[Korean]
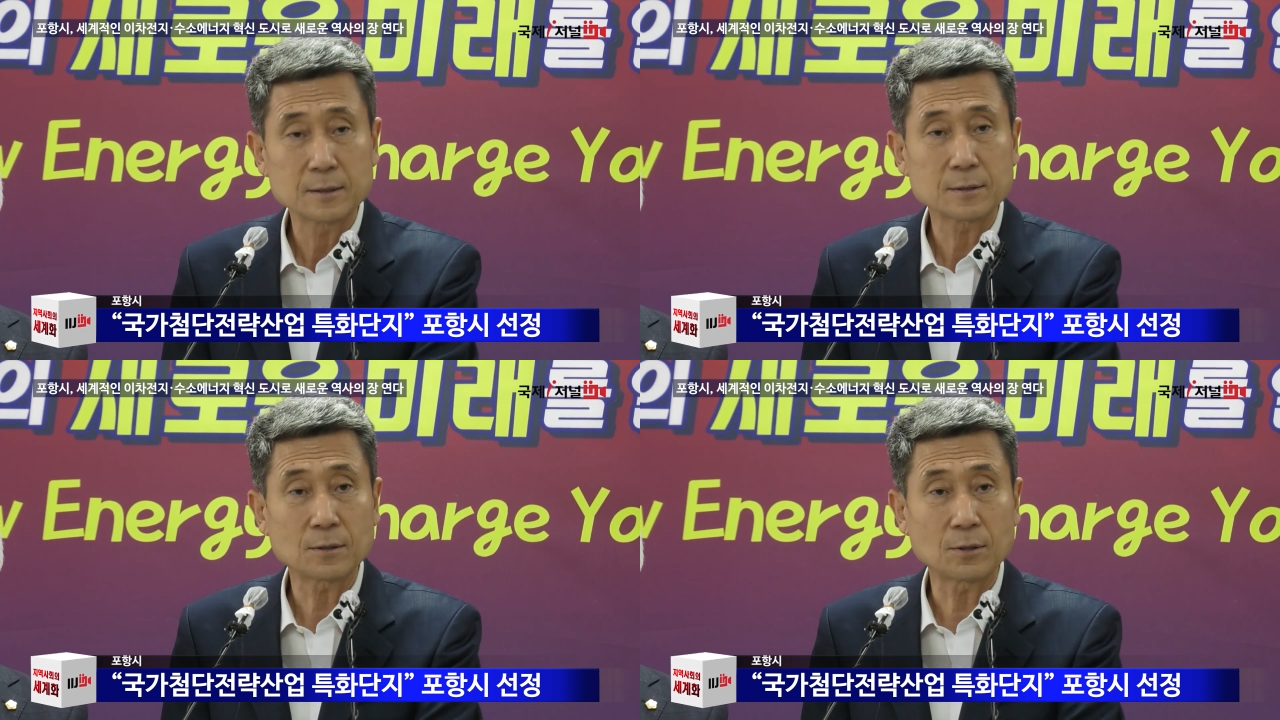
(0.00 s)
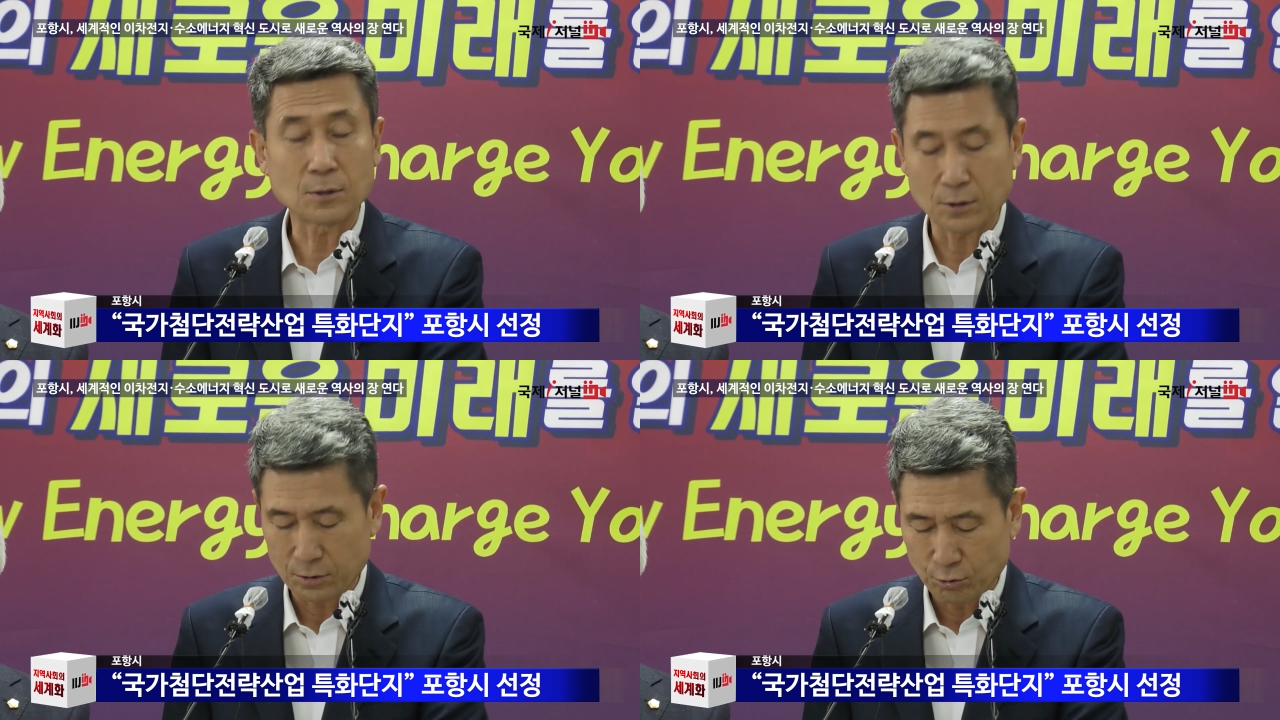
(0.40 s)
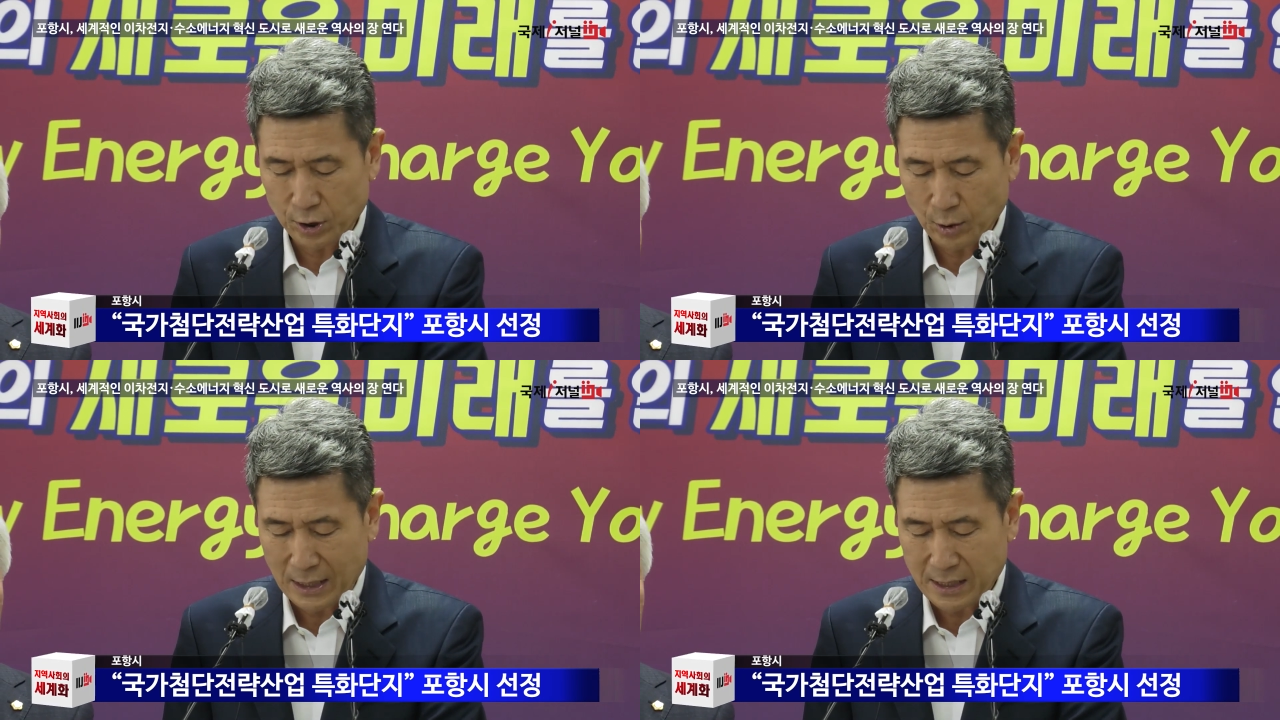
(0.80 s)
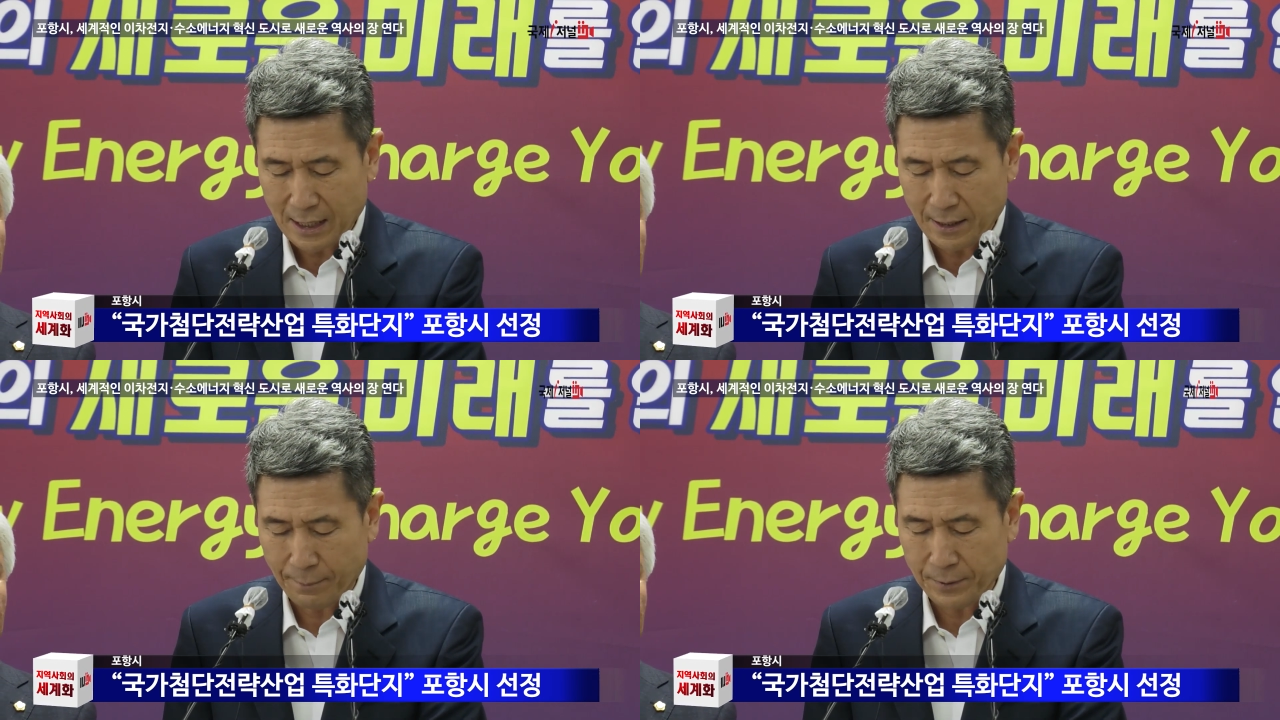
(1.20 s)
또
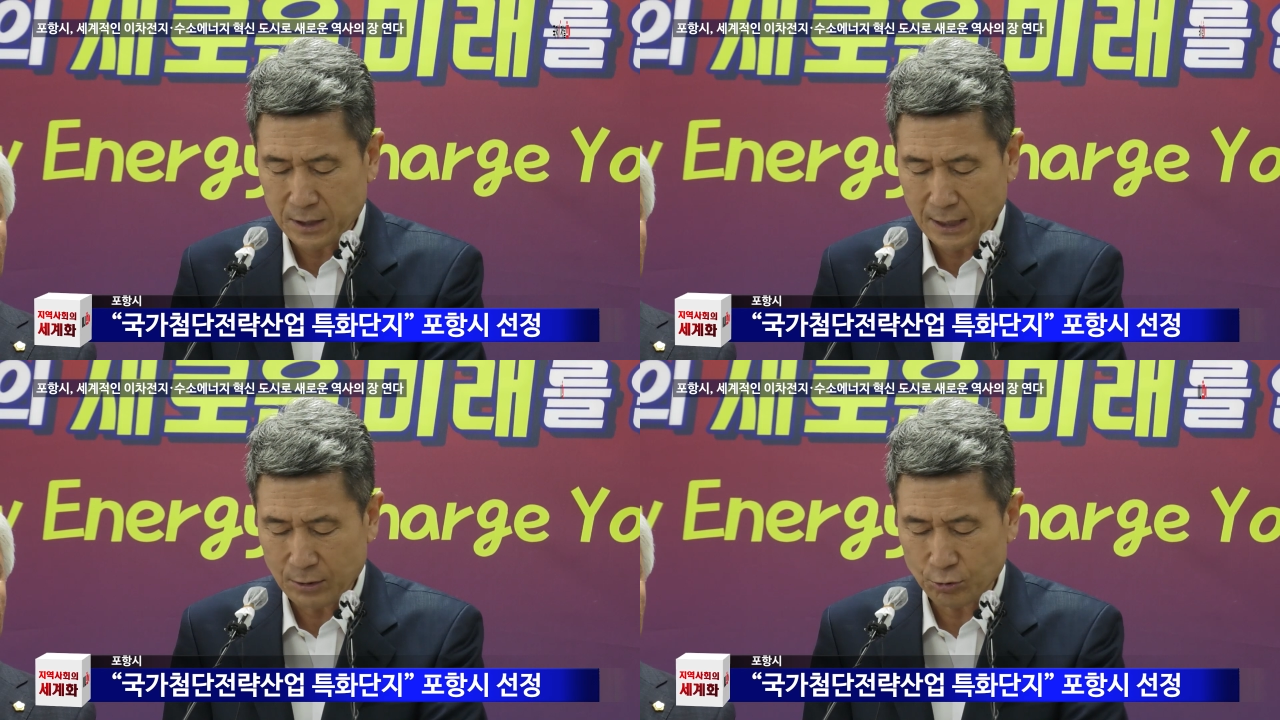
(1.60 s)
주식회사 에프씨아이